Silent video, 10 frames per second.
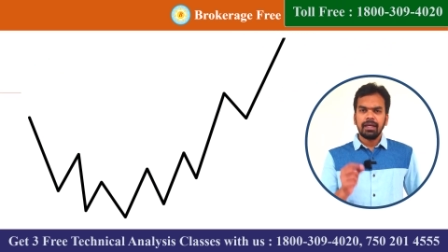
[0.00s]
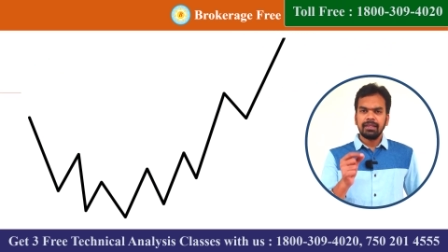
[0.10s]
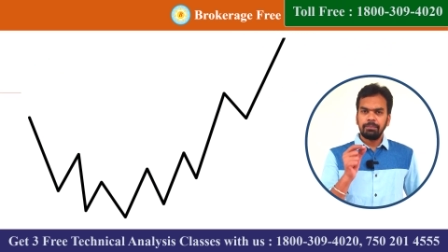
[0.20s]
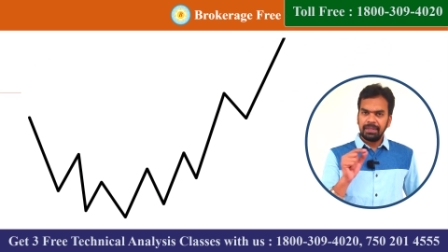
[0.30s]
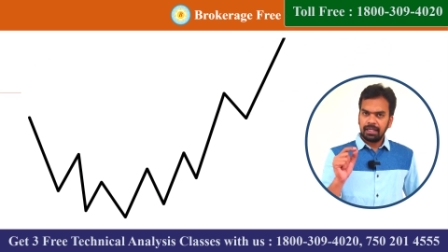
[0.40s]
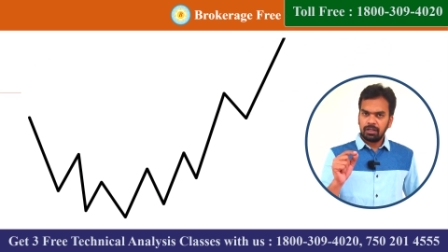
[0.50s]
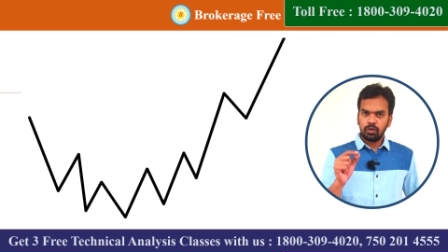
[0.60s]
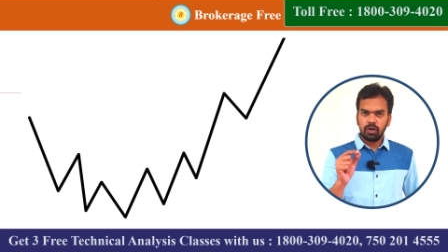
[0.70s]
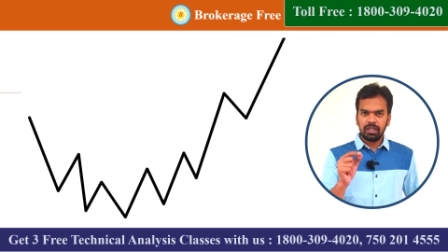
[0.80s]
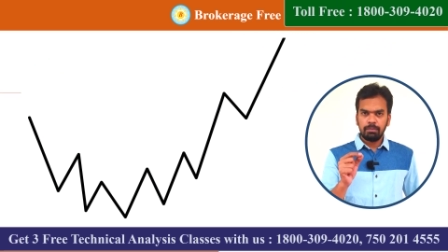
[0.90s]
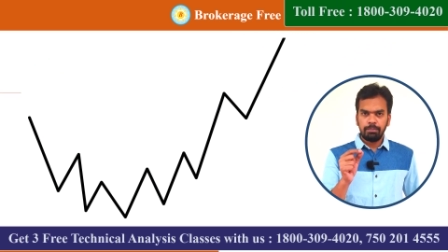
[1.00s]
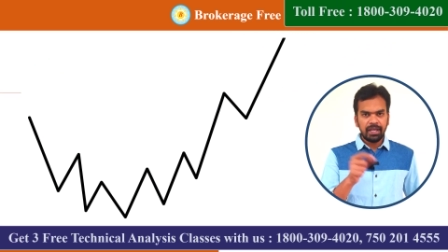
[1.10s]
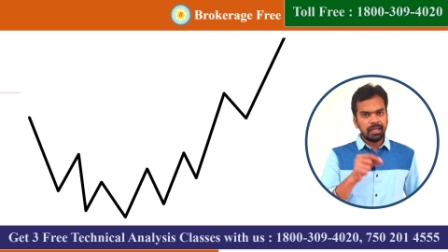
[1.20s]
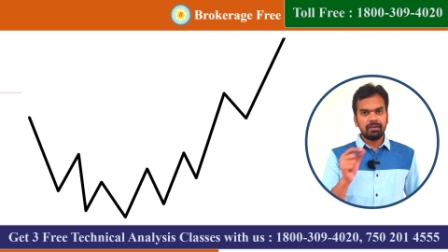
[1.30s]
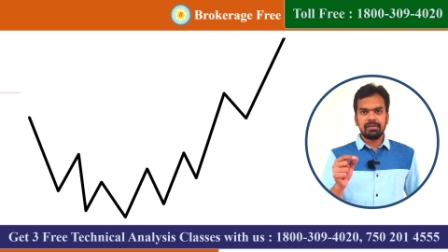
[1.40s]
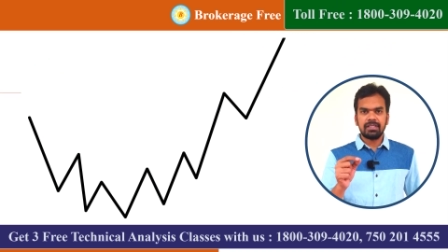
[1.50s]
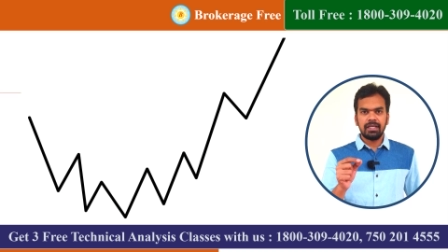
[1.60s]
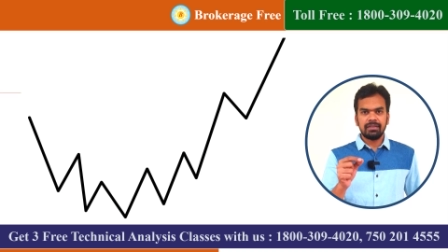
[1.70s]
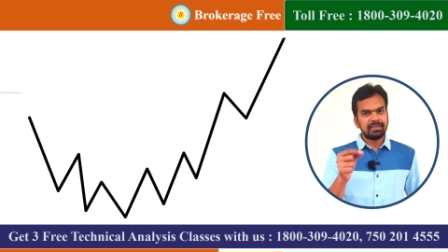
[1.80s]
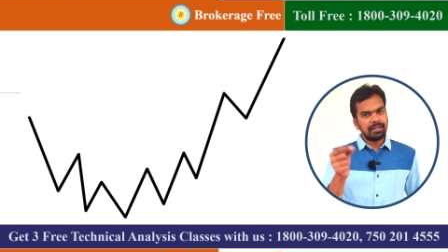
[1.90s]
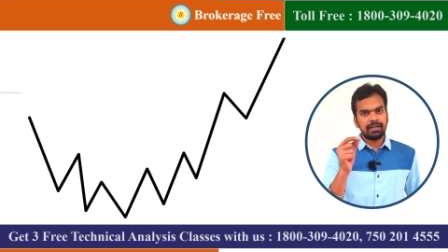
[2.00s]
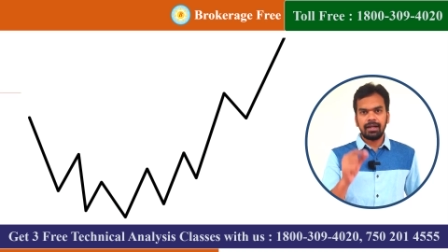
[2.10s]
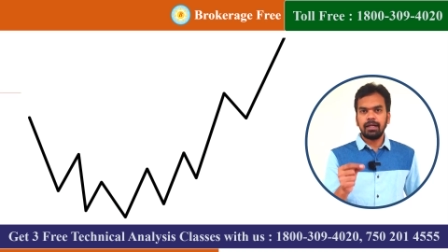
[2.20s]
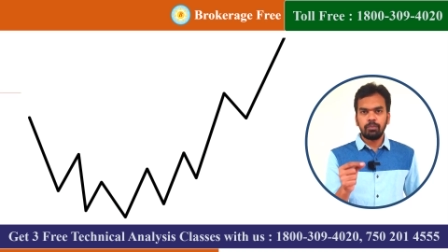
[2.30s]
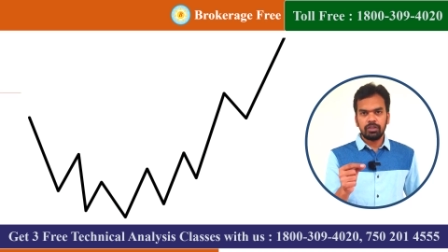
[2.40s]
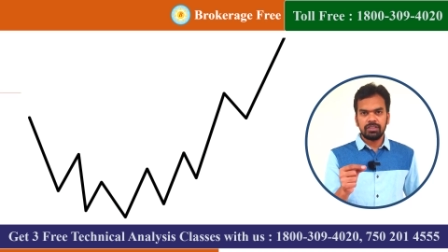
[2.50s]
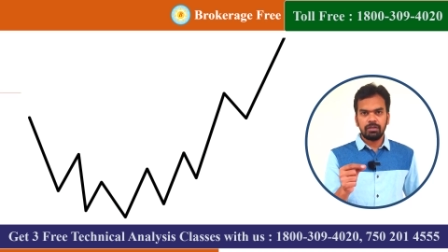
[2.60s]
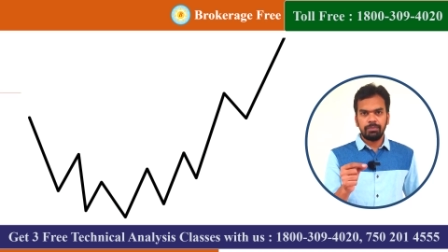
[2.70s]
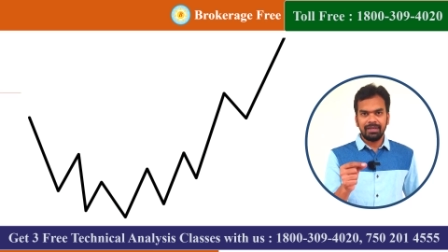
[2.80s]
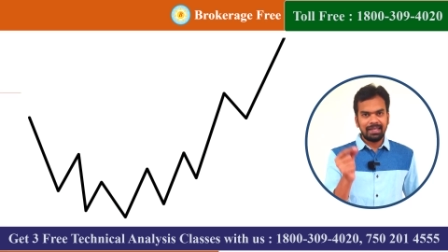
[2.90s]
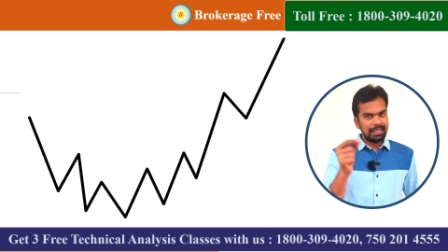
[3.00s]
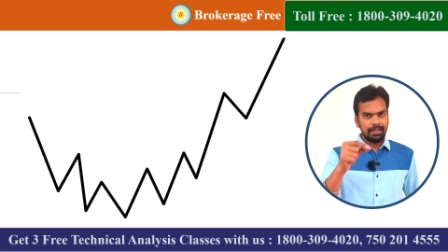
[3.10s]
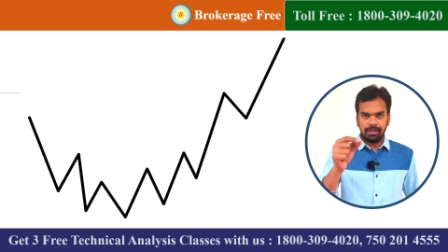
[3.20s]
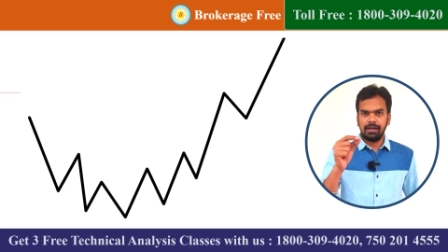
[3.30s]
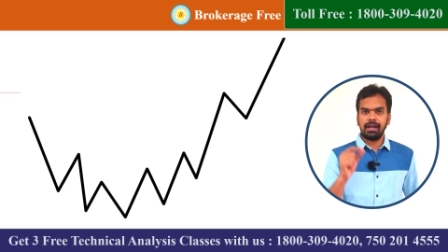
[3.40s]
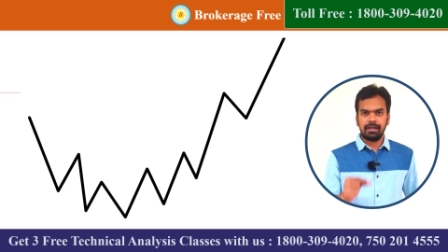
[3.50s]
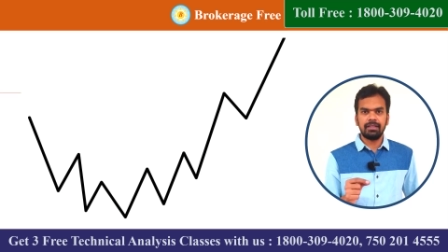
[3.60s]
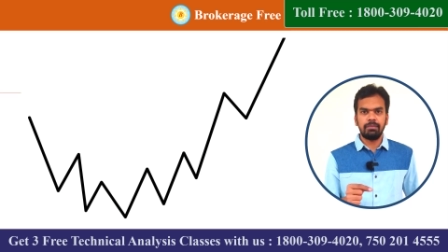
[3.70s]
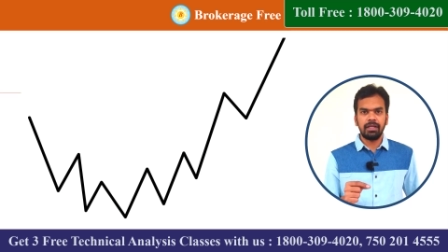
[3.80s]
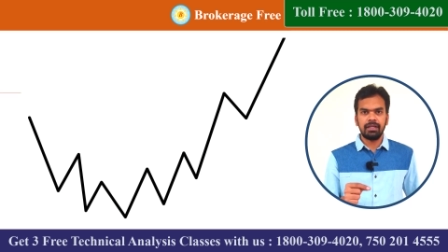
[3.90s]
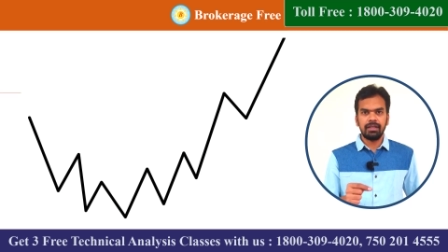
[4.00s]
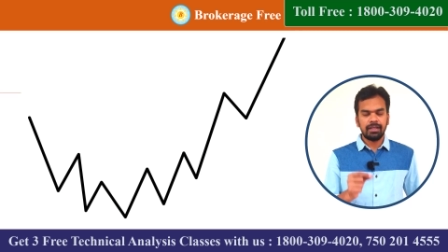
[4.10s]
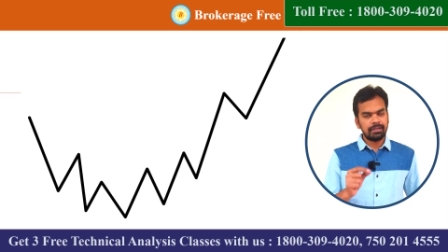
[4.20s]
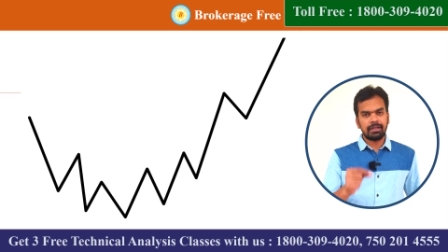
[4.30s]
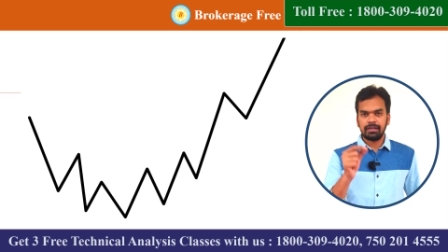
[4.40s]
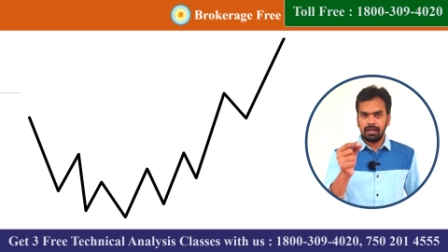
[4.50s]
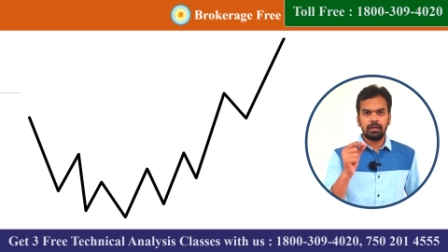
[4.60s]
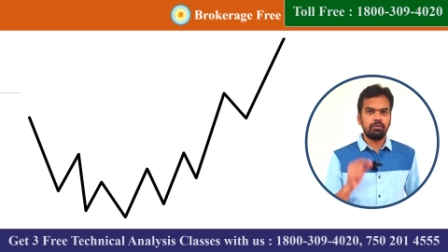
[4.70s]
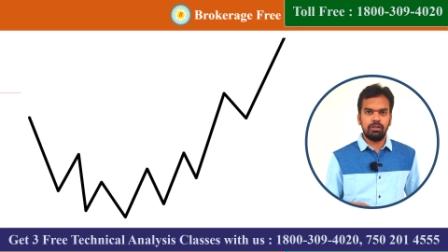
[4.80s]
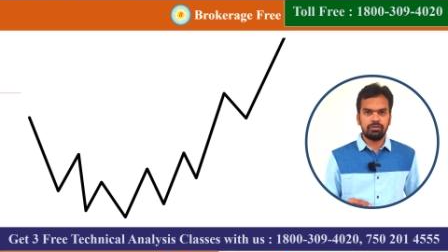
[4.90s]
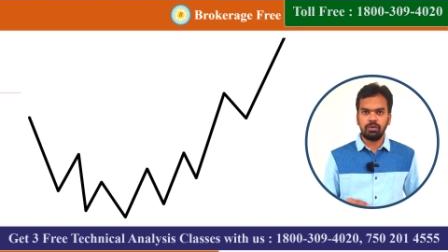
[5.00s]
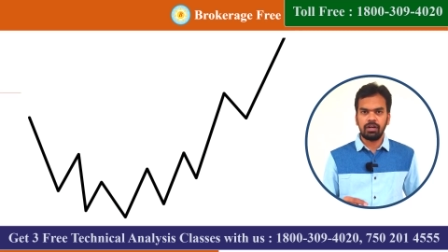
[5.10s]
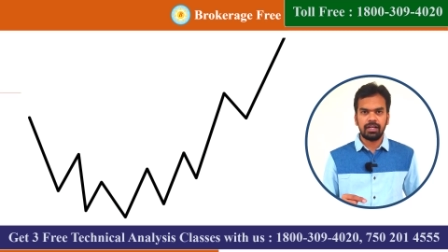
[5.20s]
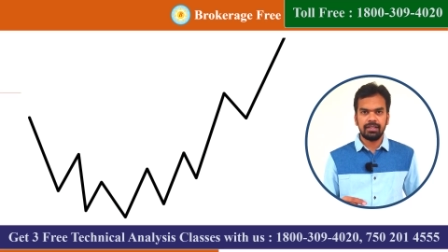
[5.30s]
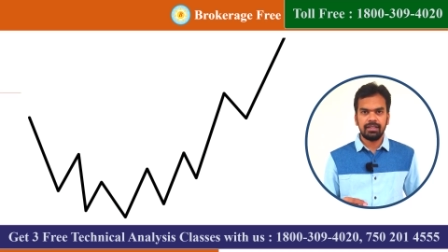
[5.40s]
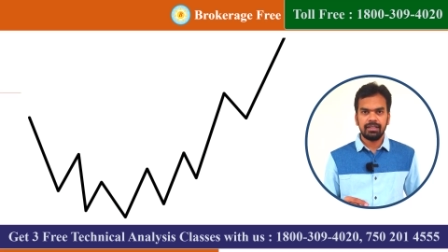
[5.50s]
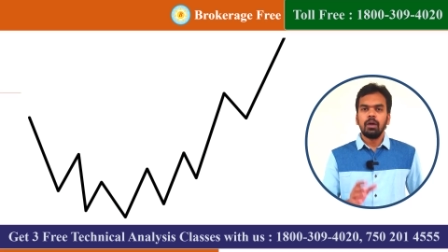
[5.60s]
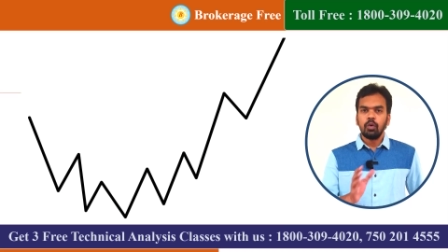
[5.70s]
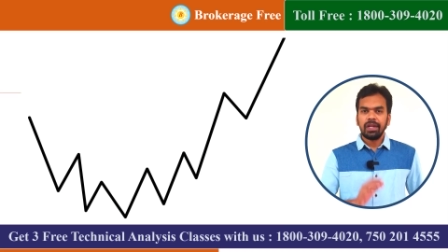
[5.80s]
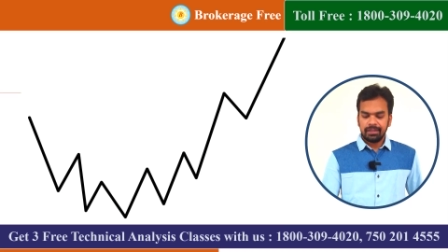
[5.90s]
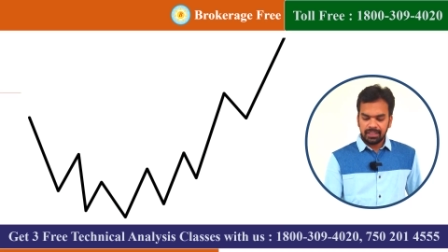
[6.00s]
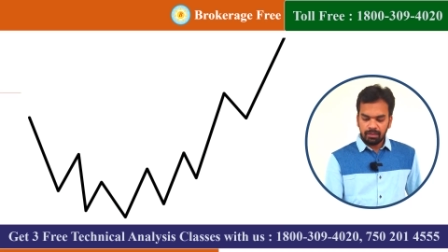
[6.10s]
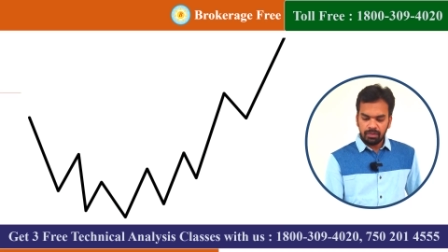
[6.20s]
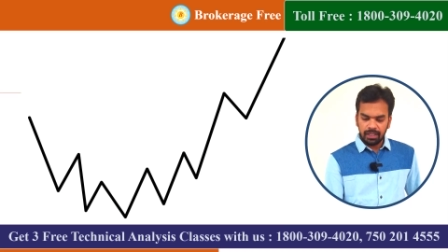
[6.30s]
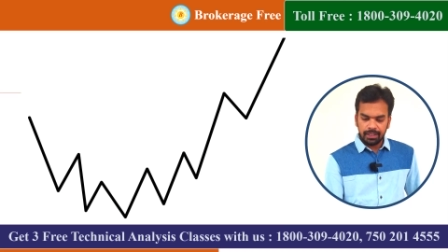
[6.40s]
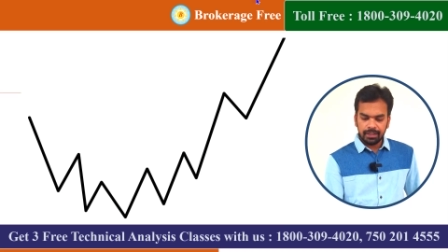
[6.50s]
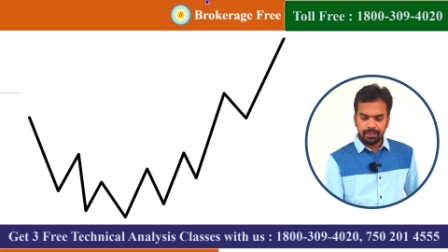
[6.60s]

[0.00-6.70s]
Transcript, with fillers: இந்த பேட்டர்னுடைய பேரை வச்சு சிலர் கண்டுபிடிச்சிருப்பீங்க இங்கே என்ன நடக்குது அப்படின்னு இருந்தாலும் நான் உங்களுக்கு சொல்கிறேன் ஒரு எக்ஸாம்பிளுக்கு